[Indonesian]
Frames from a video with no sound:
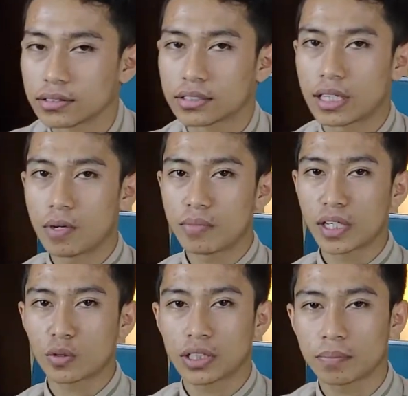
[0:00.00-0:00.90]
Selama
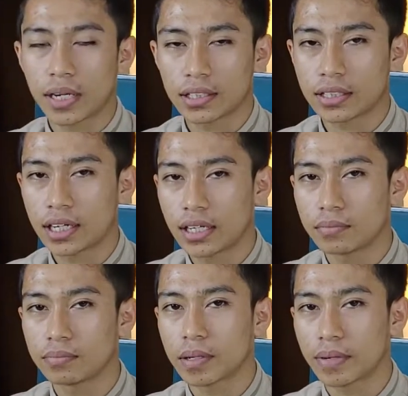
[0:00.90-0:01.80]
mengikuti pelatihan
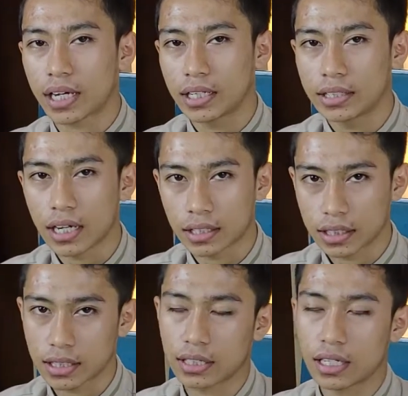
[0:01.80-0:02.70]
PPKD Jakarta
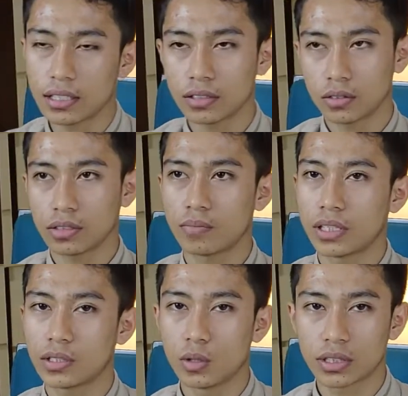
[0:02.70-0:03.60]
Selatan, terutama
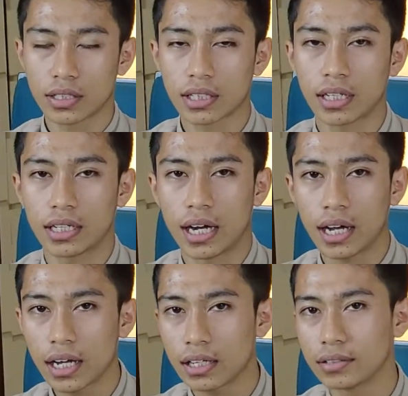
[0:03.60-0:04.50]
di jurusan Tata
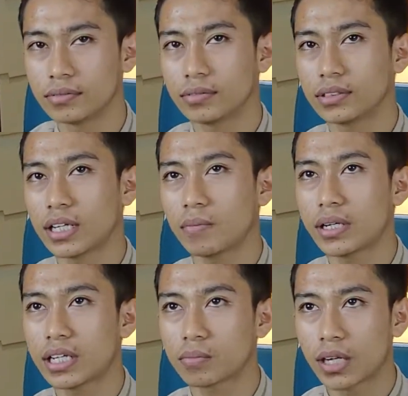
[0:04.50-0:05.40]
Geraha, saya
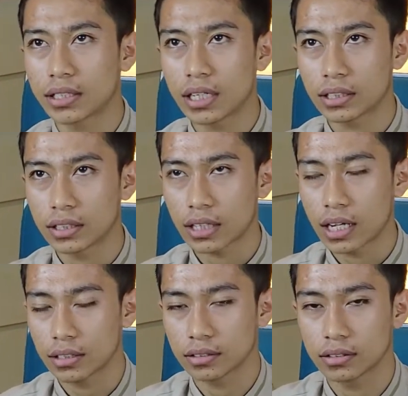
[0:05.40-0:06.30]
banyak belajar
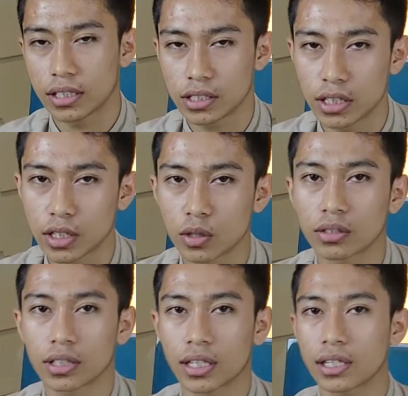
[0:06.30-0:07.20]
tentang jenis-jenis
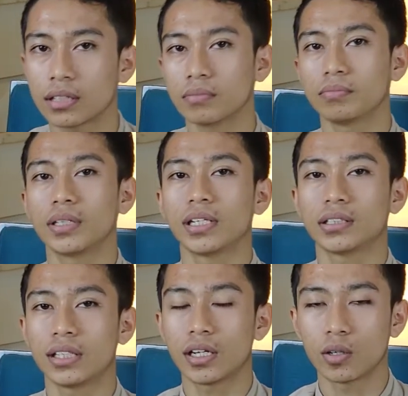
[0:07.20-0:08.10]
hotel,
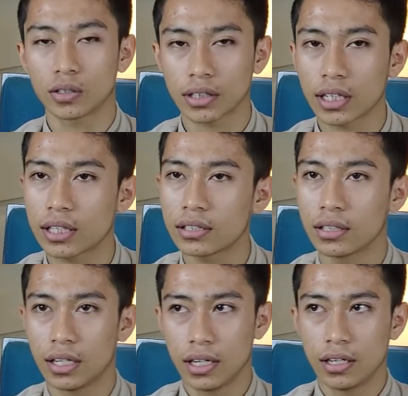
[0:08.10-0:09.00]
pengertian hotel,
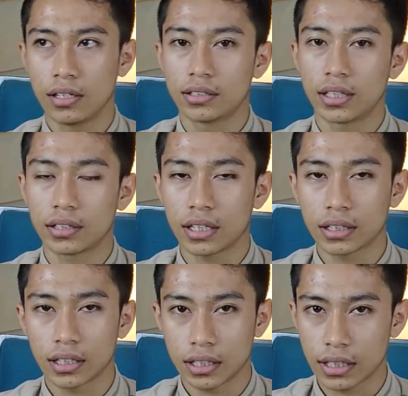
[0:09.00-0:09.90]
serta
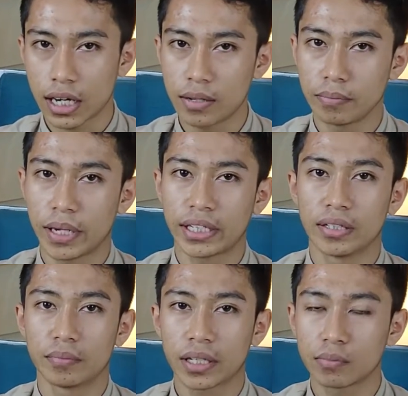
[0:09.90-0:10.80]
tata cara making
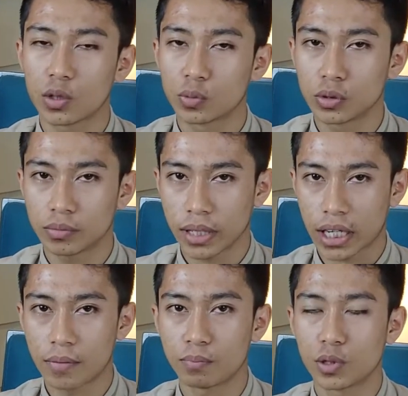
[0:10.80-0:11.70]
bed maupun make
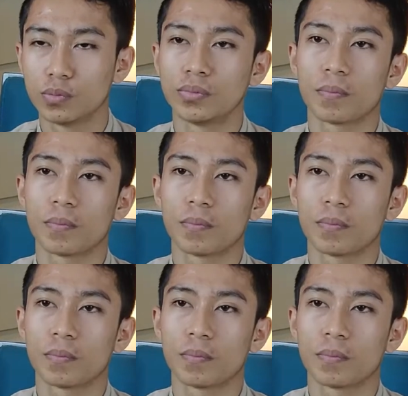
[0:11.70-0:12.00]
up room.